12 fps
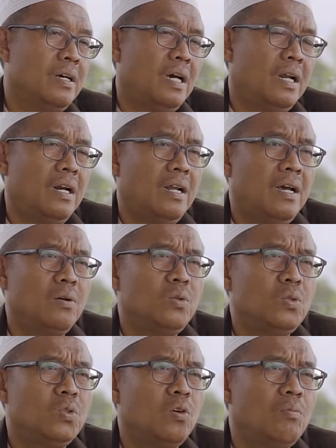Karena
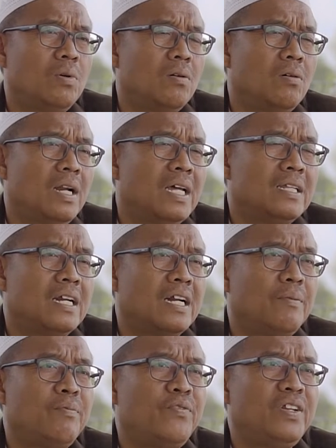untuk menolak
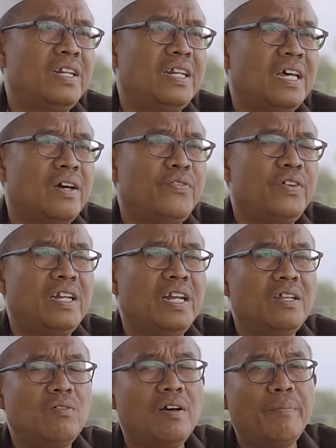terhadap fitnah.
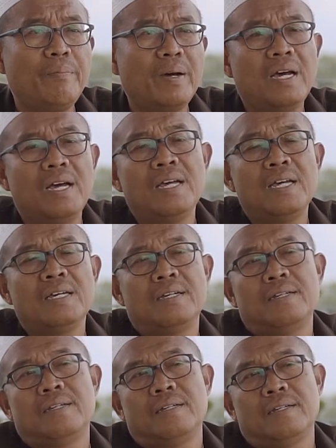Fitnah itu apa?
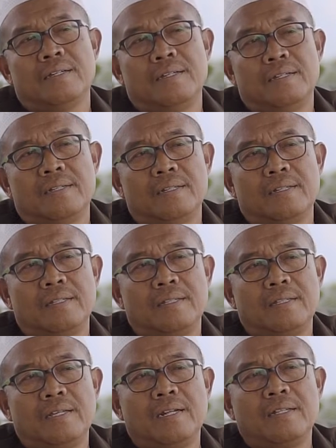
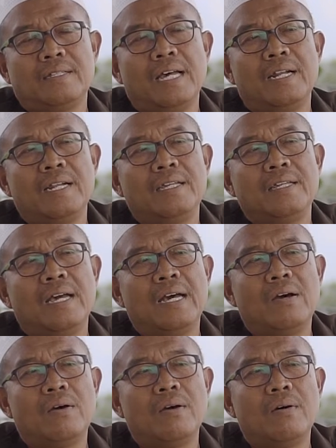
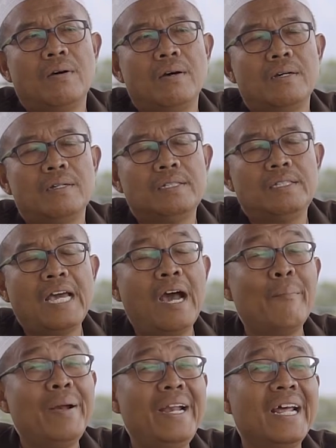Tertariknya
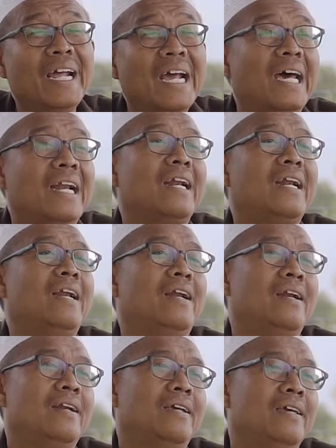yang mendengar.
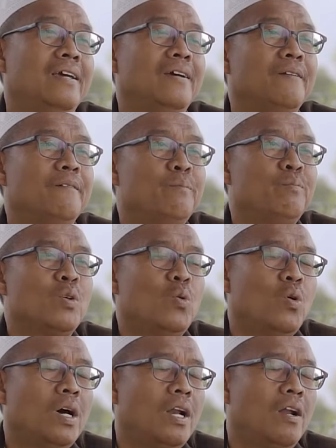Ya.
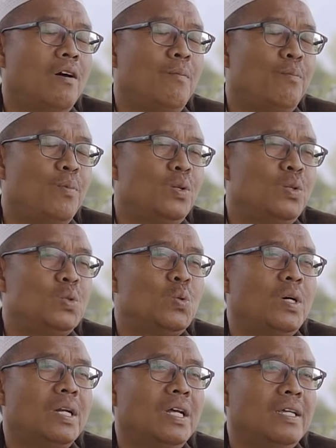Walaupun
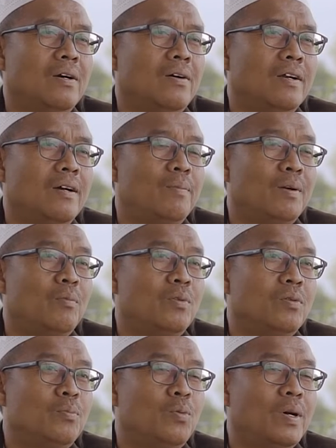suaranya orang
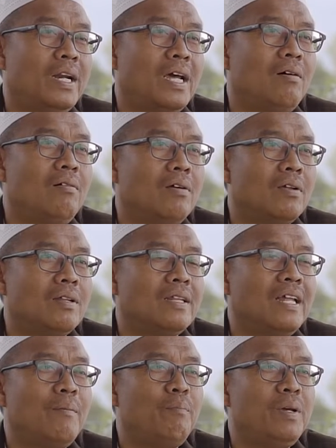perempuan bukan aurat,
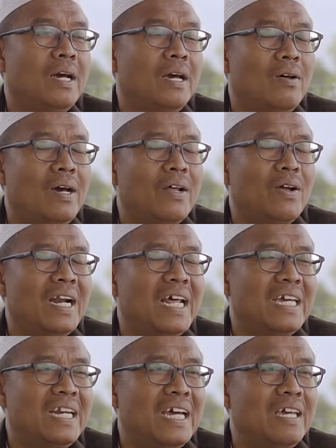tapi kalau orang
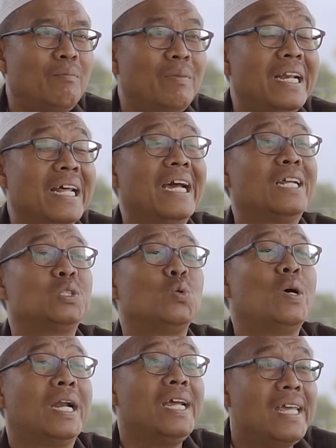laki-laki mendengar
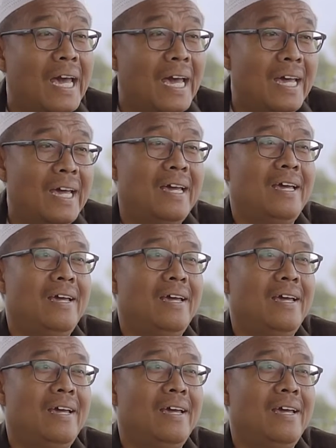suaranya,